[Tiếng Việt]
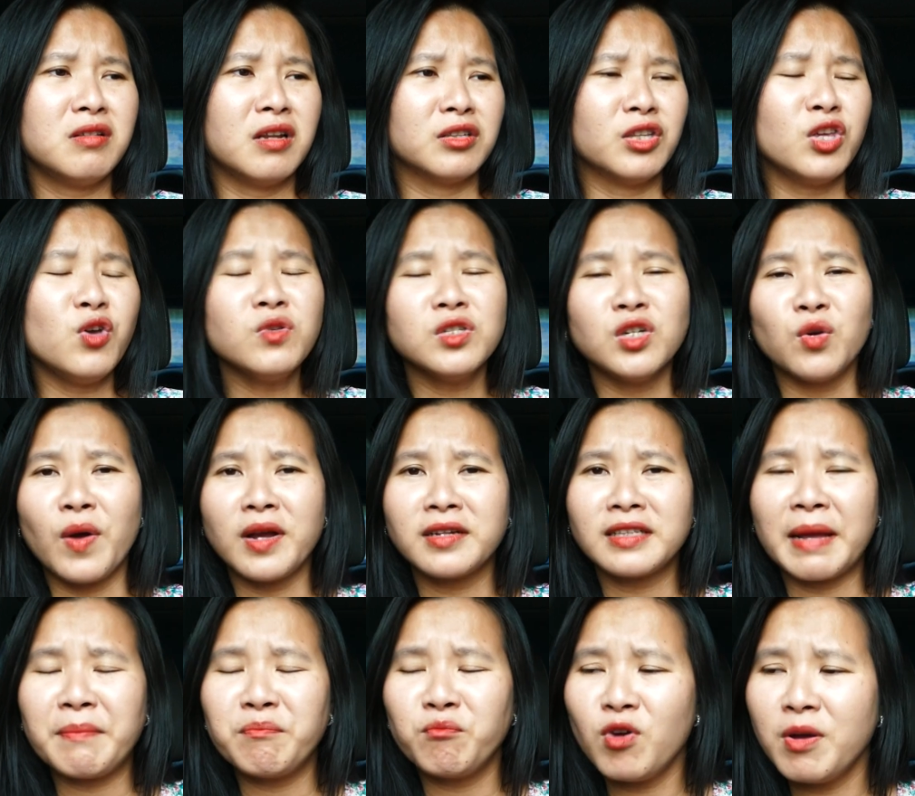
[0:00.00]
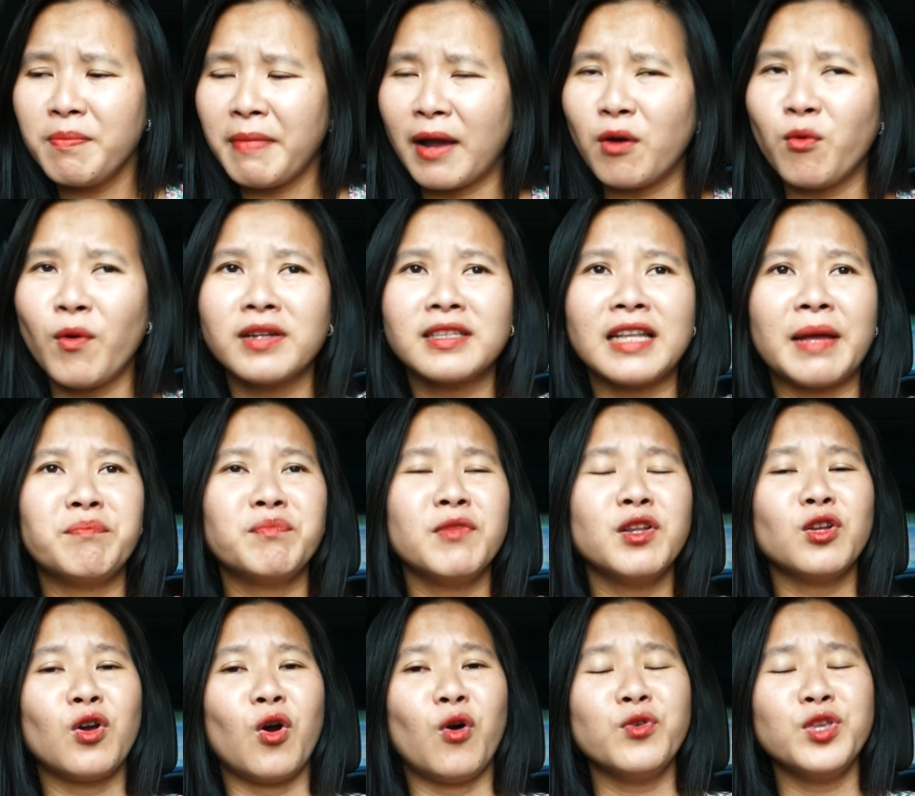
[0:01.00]
là thiếu sự quan tâm quá bạn quan tâm
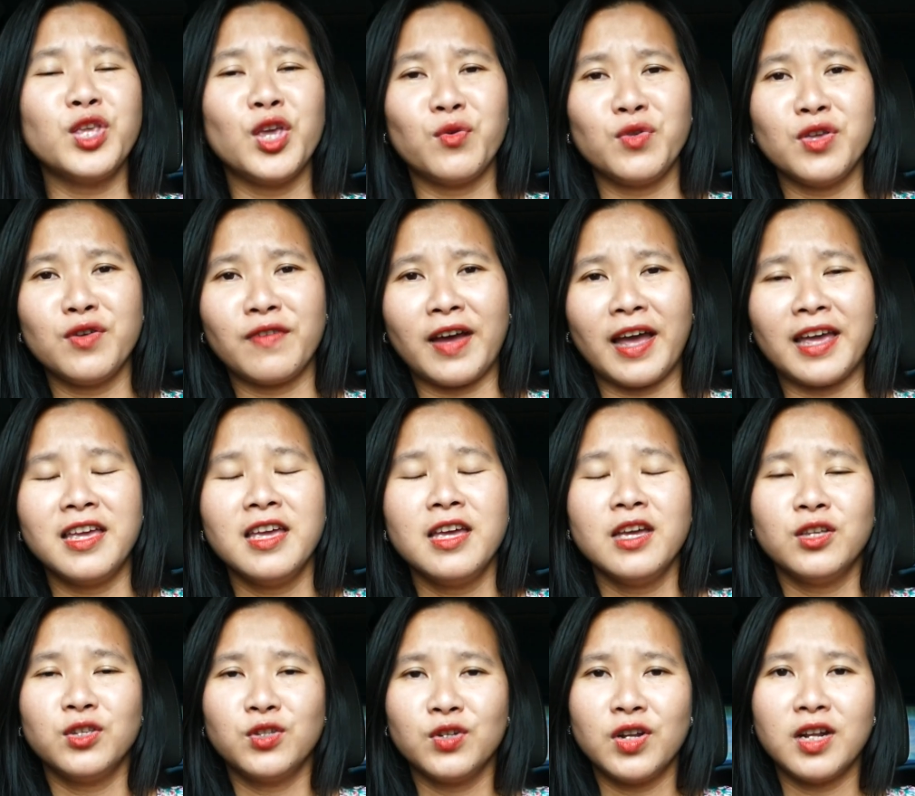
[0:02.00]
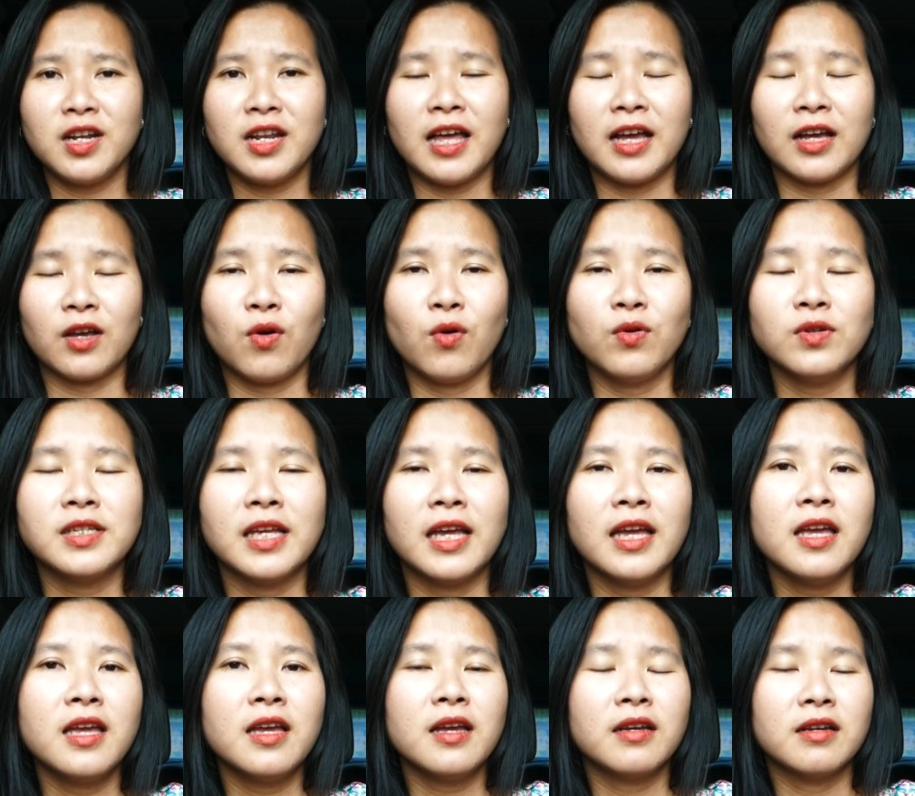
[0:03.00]
đến cổ nhiều như vậy cho nên là cổ sẽ
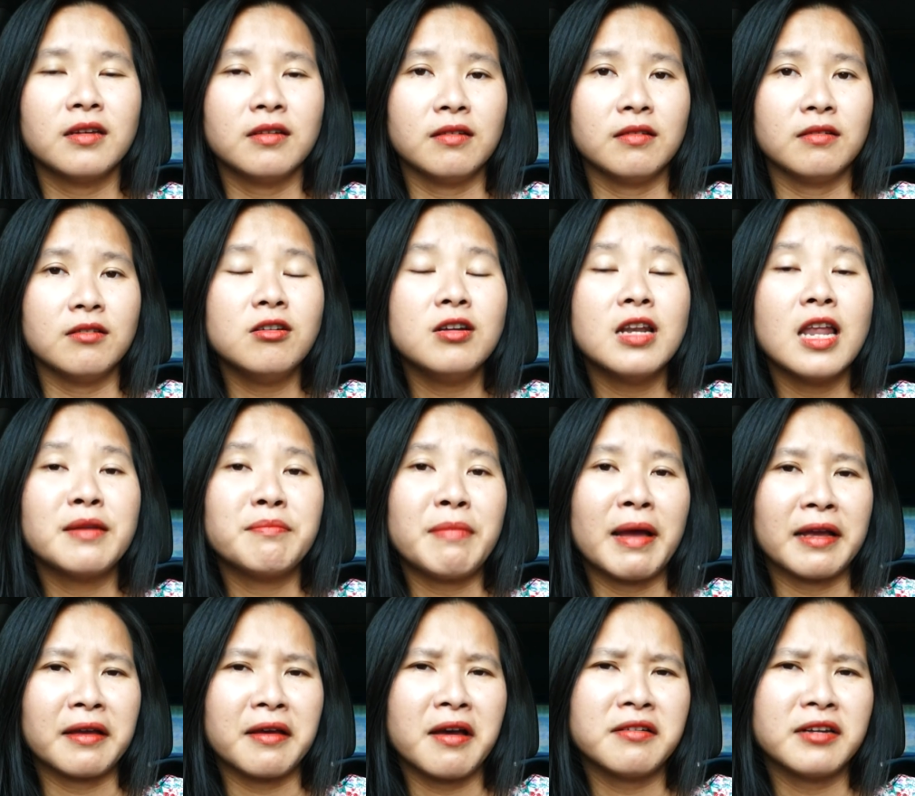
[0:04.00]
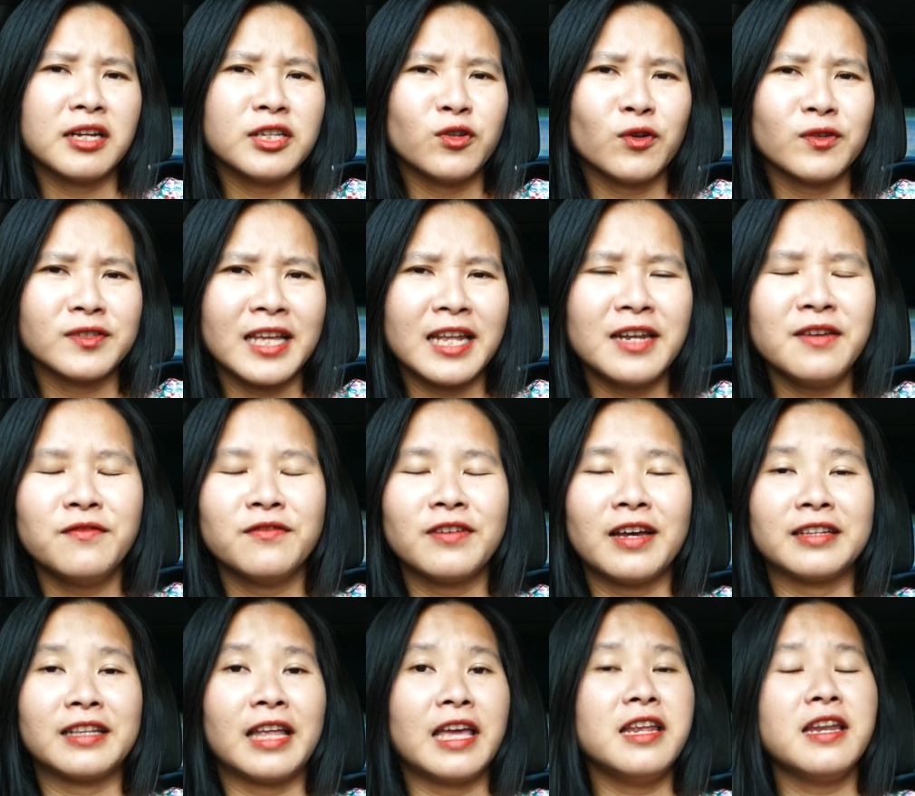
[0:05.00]
đưa lên bàn cân để so sánh
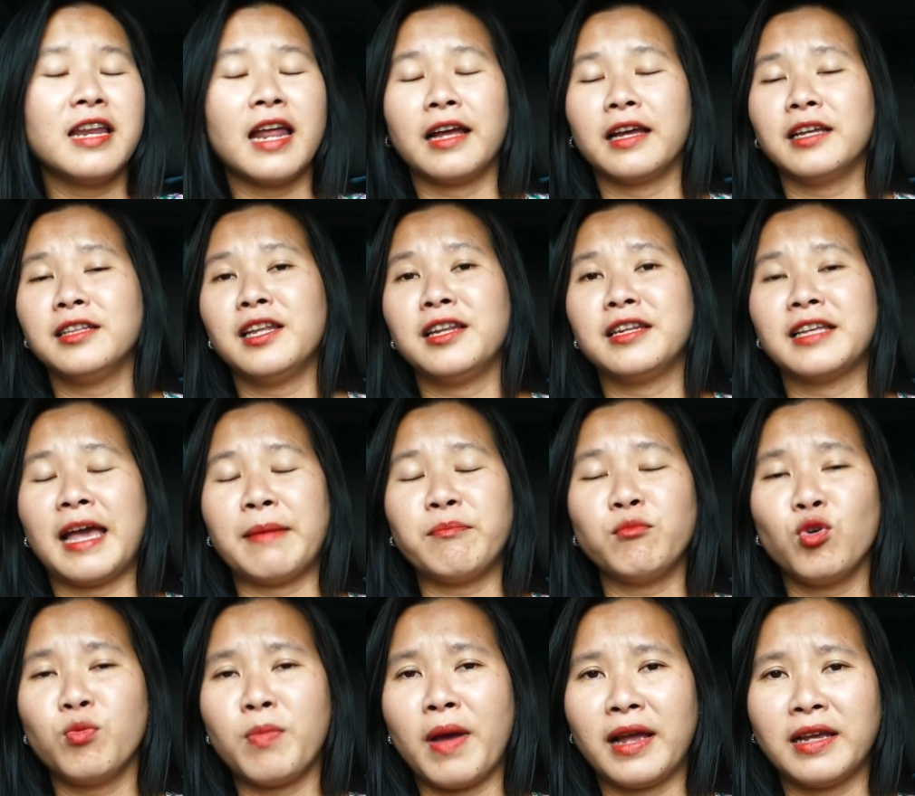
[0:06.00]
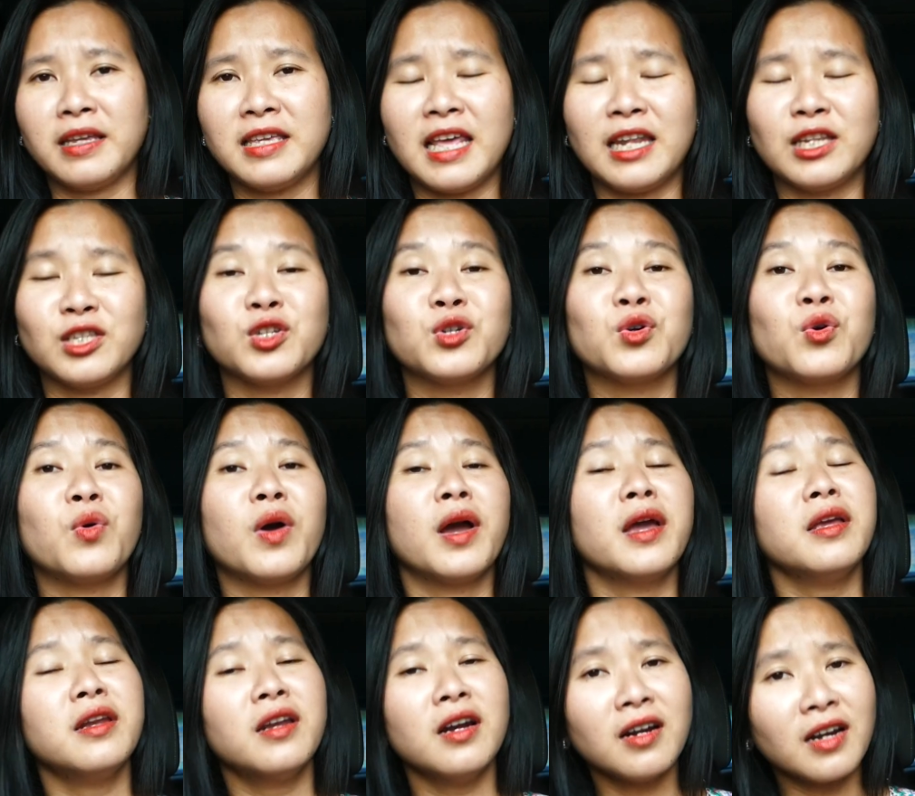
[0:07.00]
và thấy rằng cái tình cảm của bạn dành cho cô
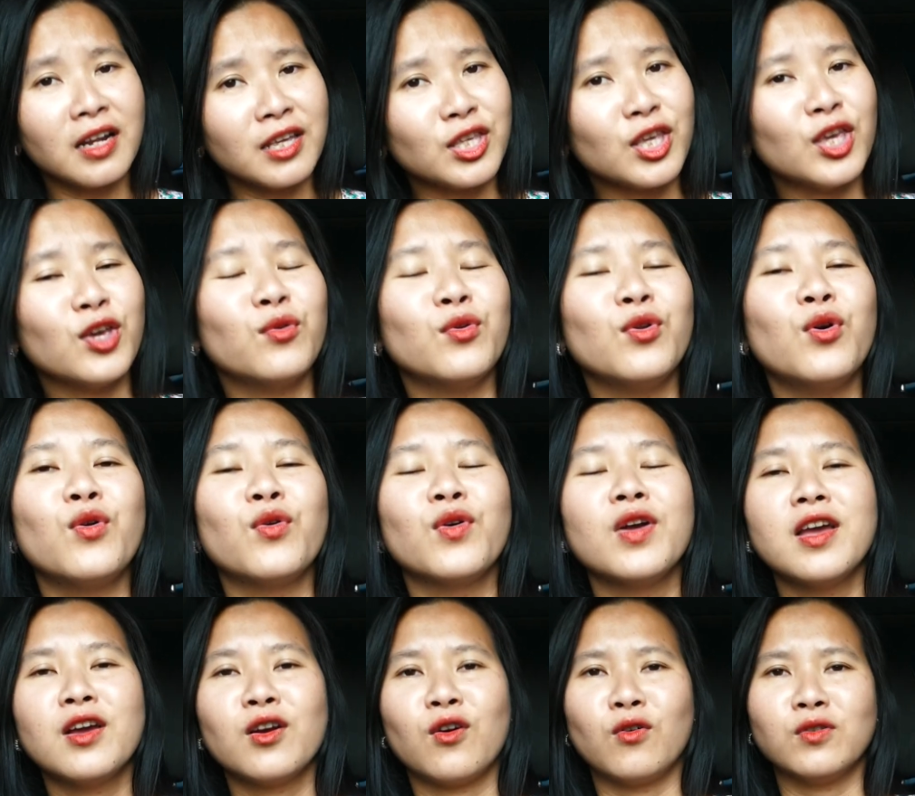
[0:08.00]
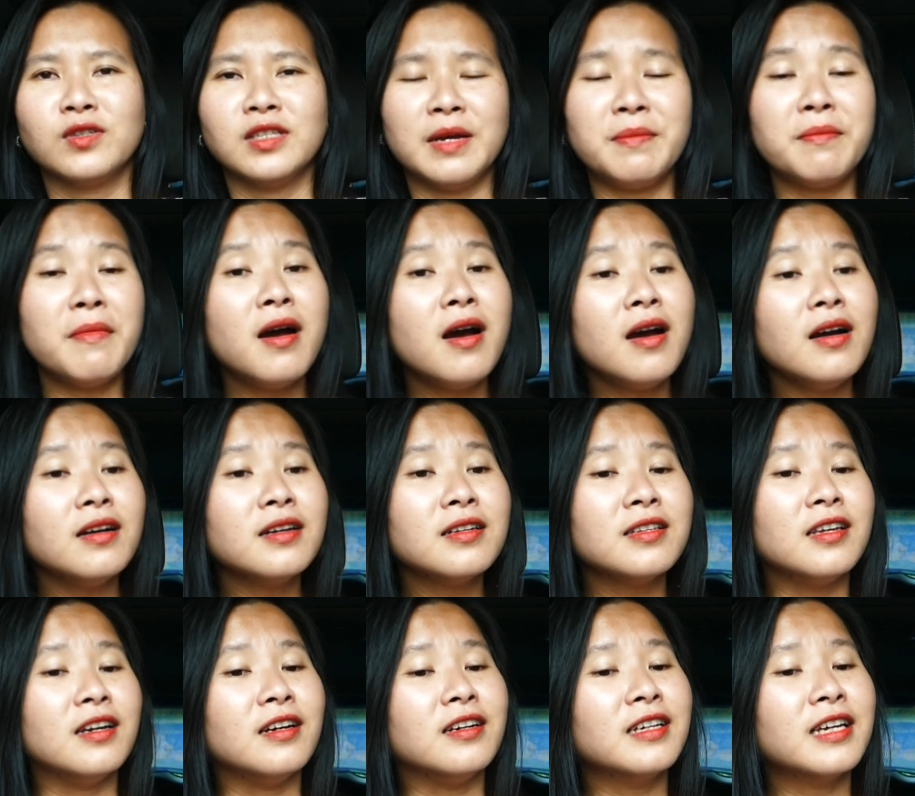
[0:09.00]
ấy rất là nhiều luôn cổ sẽ bớt
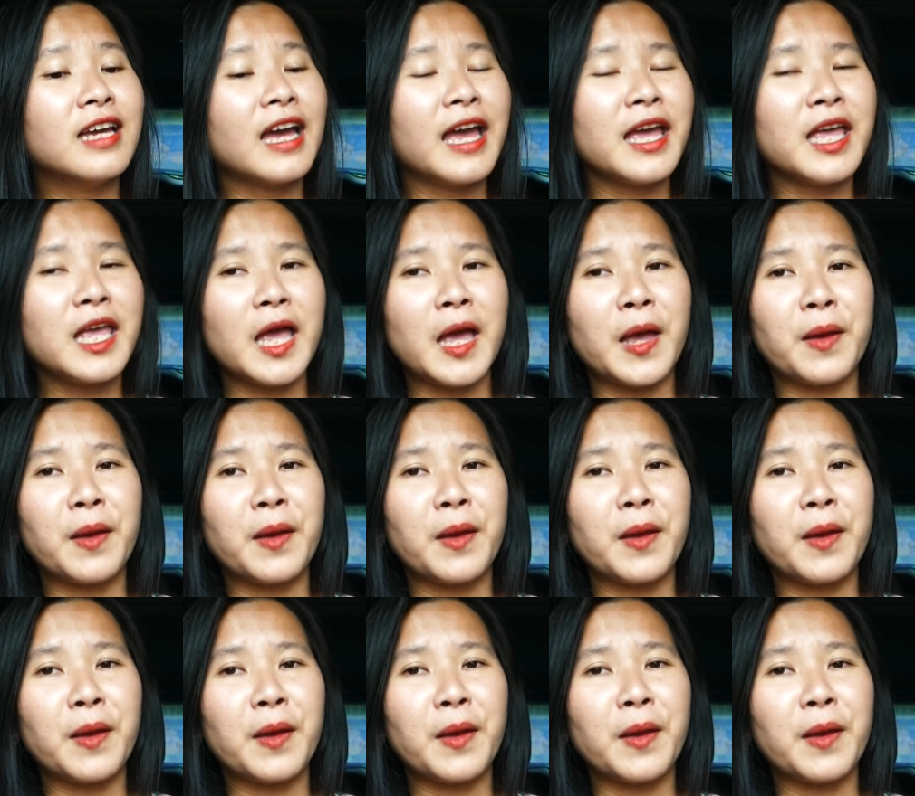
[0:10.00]
những cái